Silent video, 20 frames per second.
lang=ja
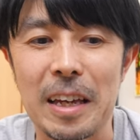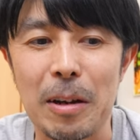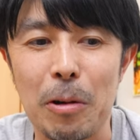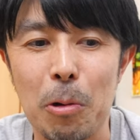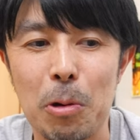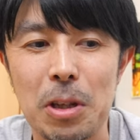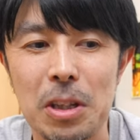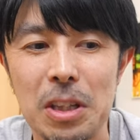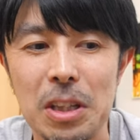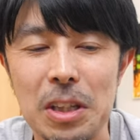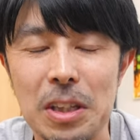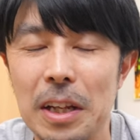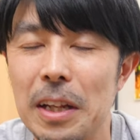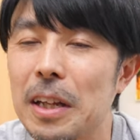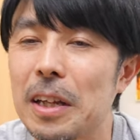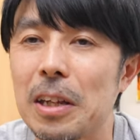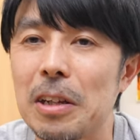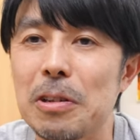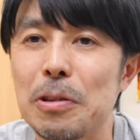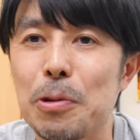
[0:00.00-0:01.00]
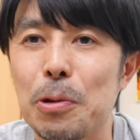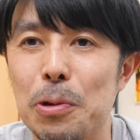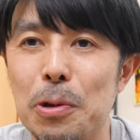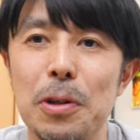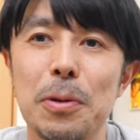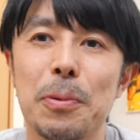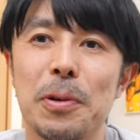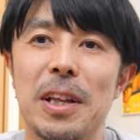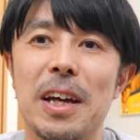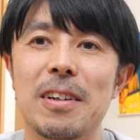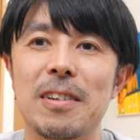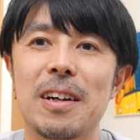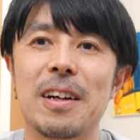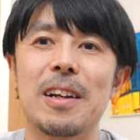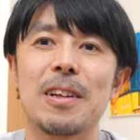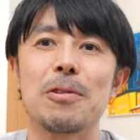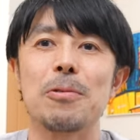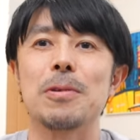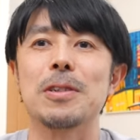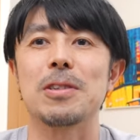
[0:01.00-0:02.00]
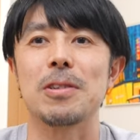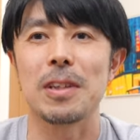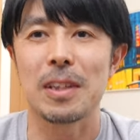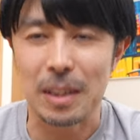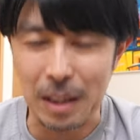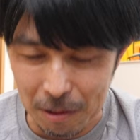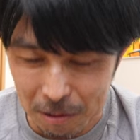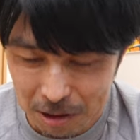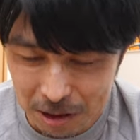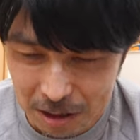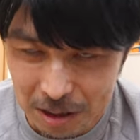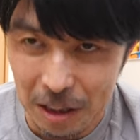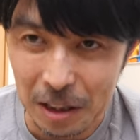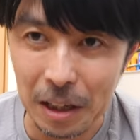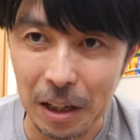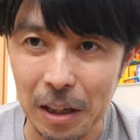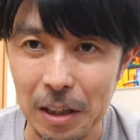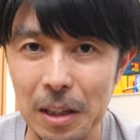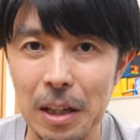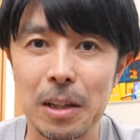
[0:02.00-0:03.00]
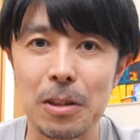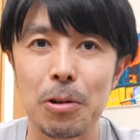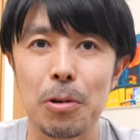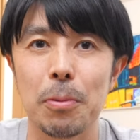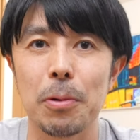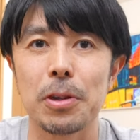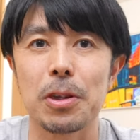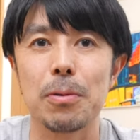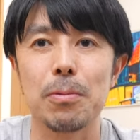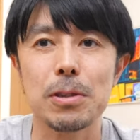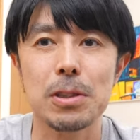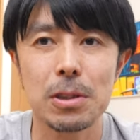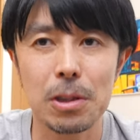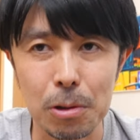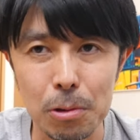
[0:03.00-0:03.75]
お聞きいただけることにもなるかなと思いますので、楽しんでいただけたらと思っております。